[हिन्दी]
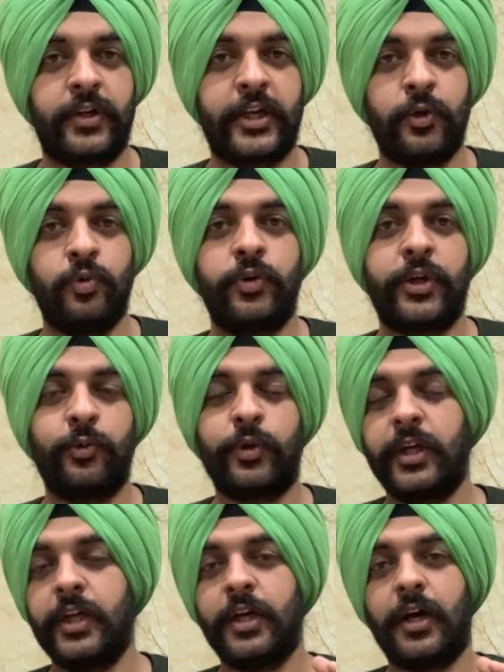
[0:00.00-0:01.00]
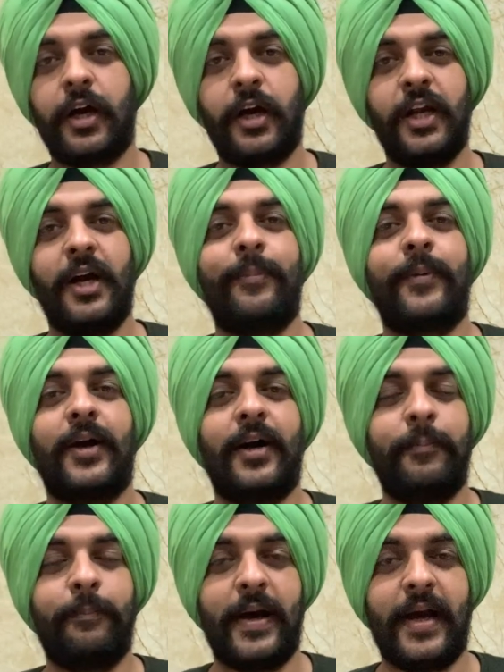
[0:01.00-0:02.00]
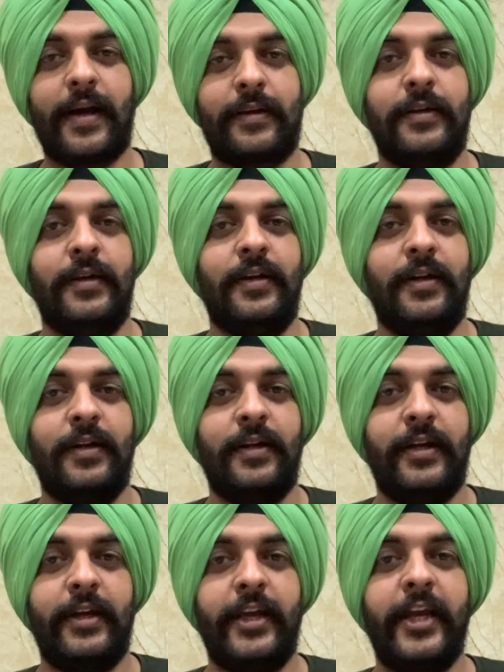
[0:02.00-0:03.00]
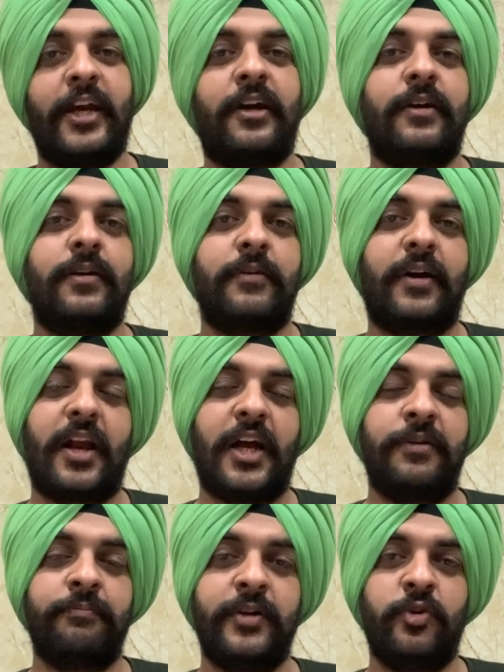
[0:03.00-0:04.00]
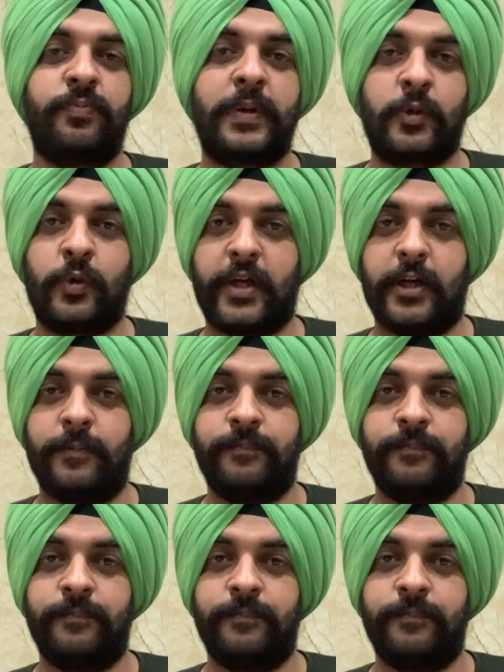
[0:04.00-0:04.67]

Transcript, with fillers: क्यों क्योंकि अगर आपका बैग एक ग्राम भी ऊपर हो गया